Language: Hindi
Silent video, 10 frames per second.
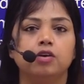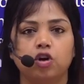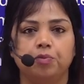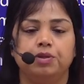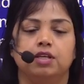
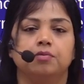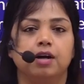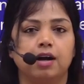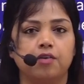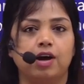कोई मिशन
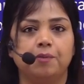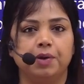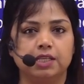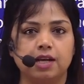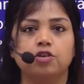अगर वहाँ
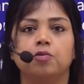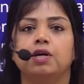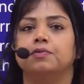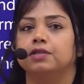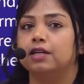भेजना है तो
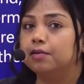हमारा सबसे कम